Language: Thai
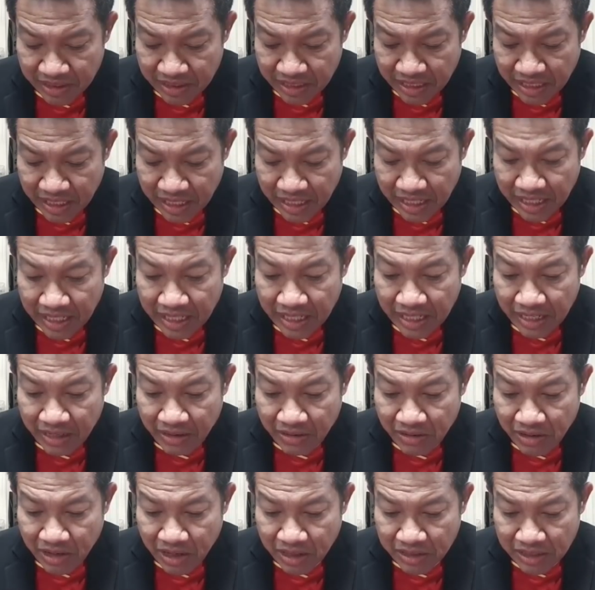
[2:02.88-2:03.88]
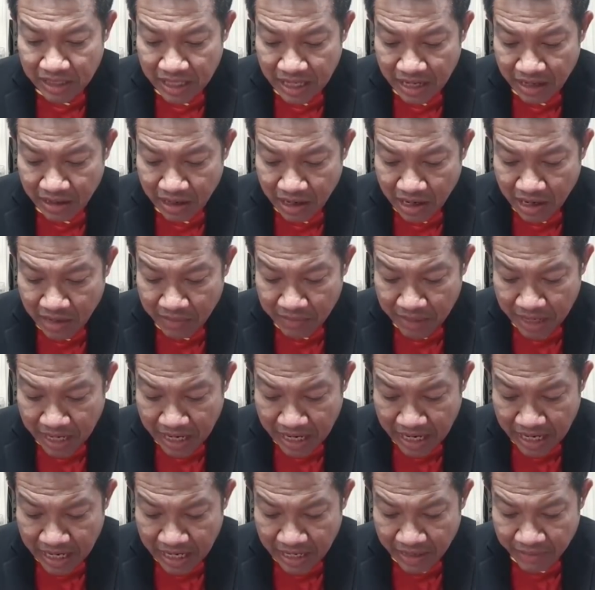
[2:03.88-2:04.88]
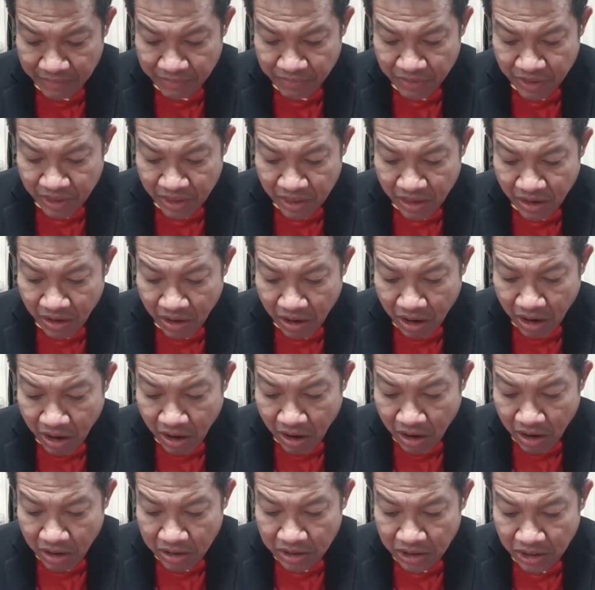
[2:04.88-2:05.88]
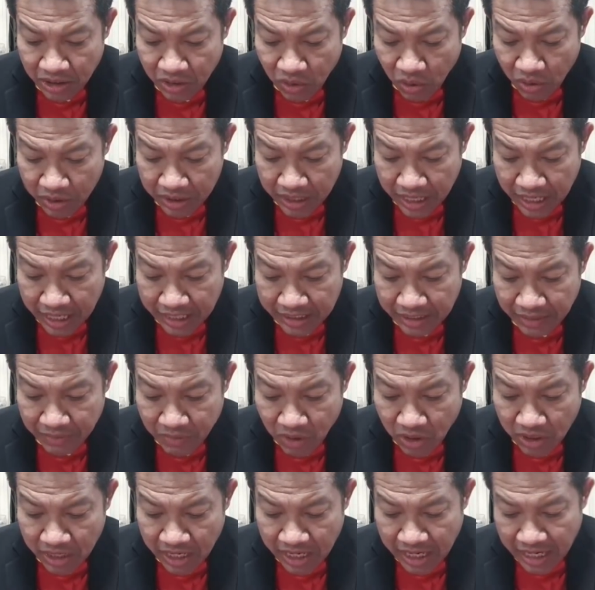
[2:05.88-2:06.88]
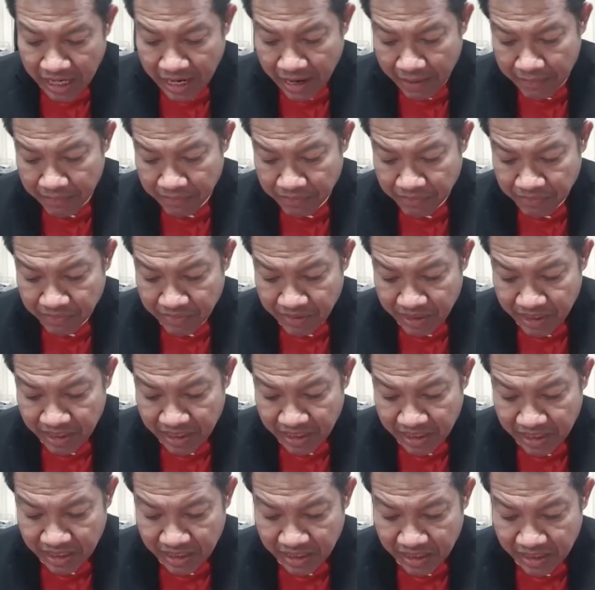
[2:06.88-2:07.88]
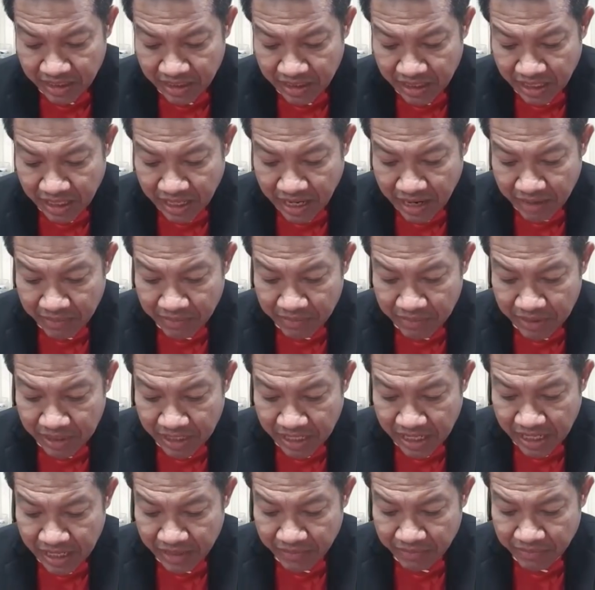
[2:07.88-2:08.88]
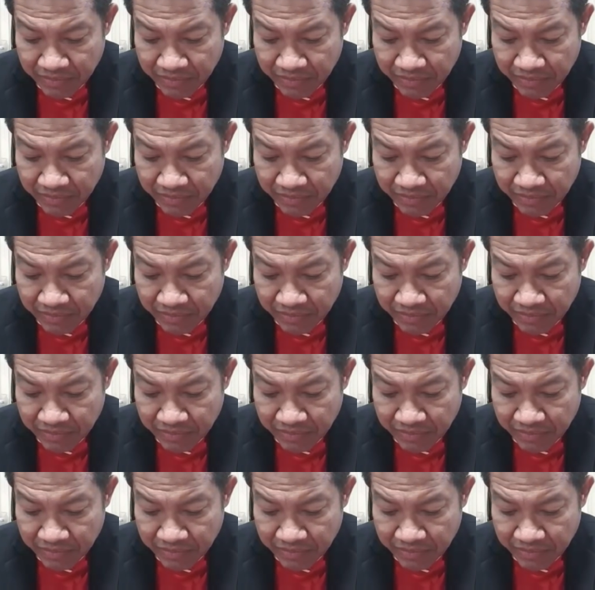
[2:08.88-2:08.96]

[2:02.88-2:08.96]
นะฮะแล้วก็เสร็จแล้วก็มาขอออกโฉนดอะไรทำนองนั้นนะครับนะครับเนี่ย